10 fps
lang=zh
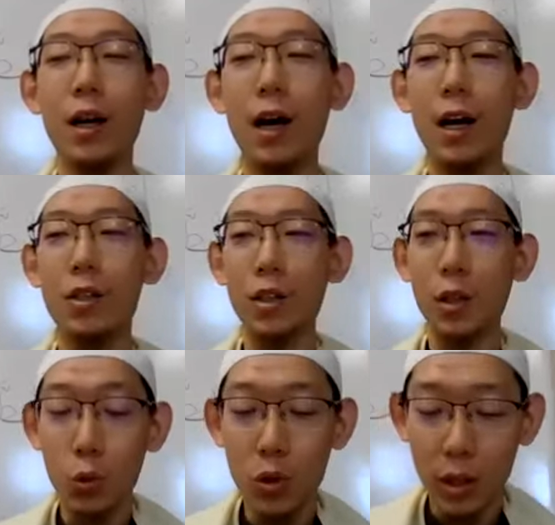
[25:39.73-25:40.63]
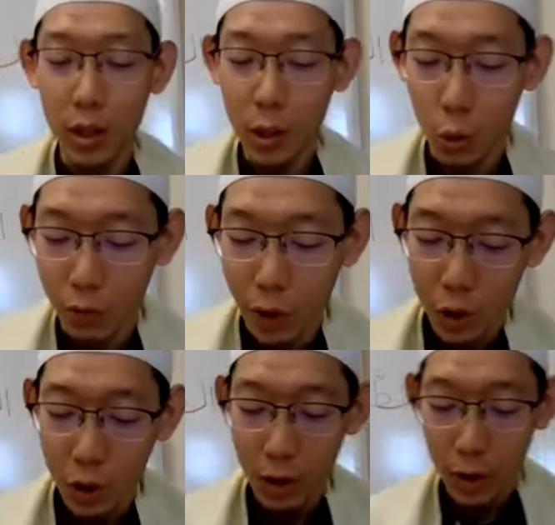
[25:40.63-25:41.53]
啊这个中正的一种
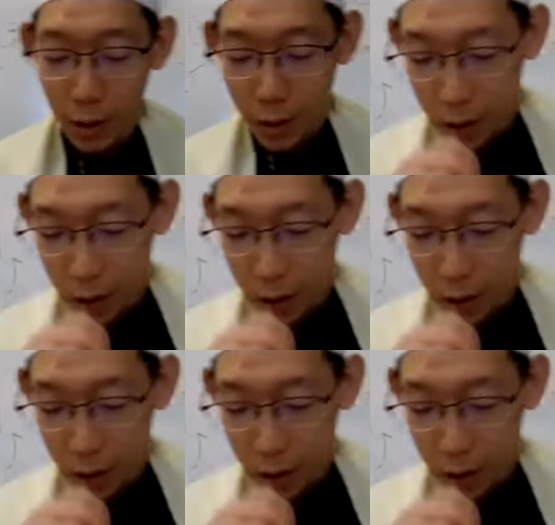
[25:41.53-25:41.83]
方式。